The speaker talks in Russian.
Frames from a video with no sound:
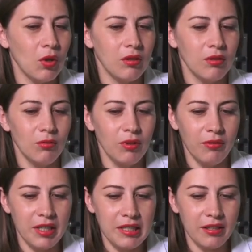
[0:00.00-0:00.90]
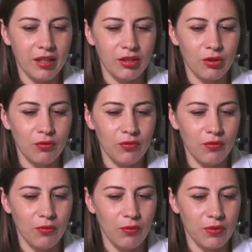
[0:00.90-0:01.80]
Ну, давайте так,
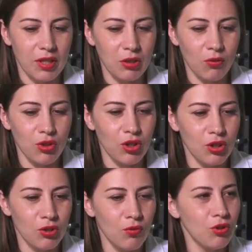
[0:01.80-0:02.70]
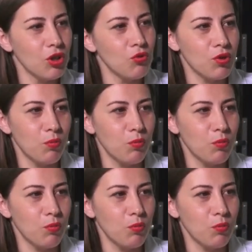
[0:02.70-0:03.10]
что застройщики из Сочи, они уже